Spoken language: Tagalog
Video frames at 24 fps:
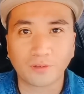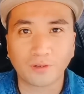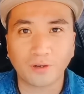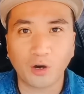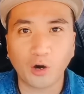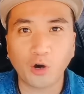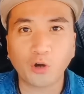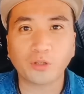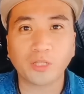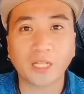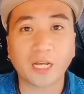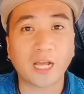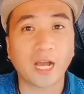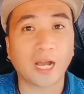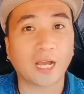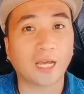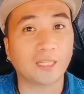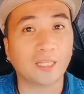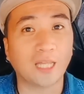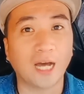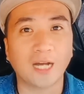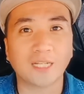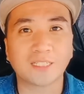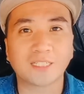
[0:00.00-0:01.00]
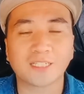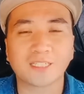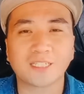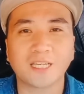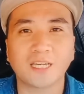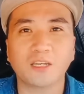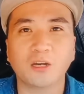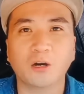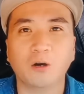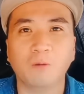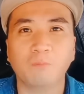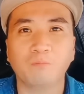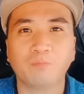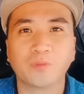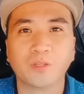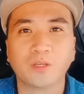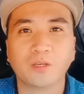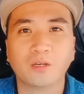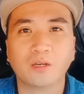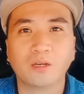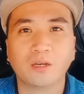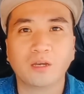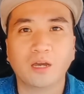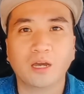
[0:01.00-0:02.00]
or nagagandahan siya sa'yo,
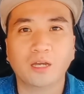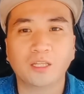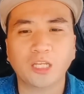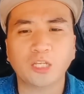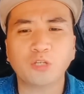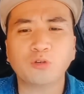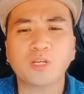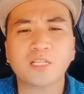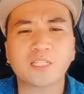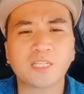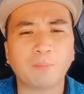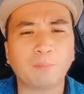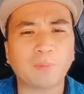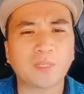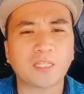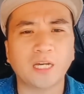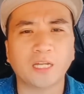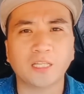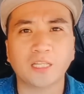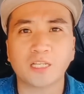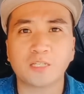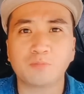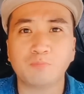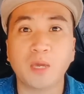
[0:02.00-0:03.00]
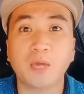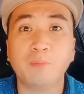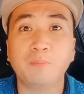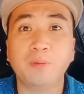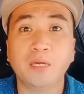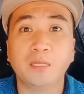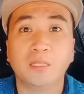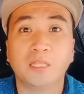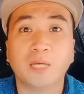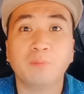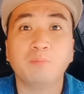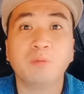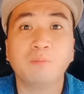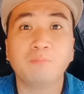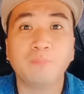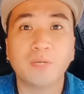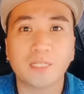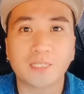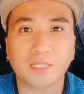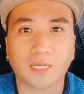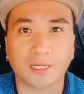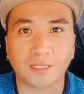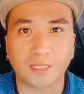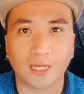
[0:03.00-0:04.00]
and then yung isa pa dyan is maybe
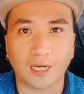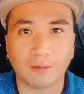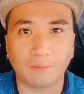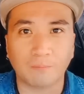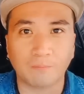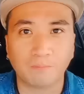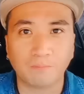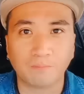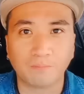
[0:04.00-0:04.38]
namimiss ka niya.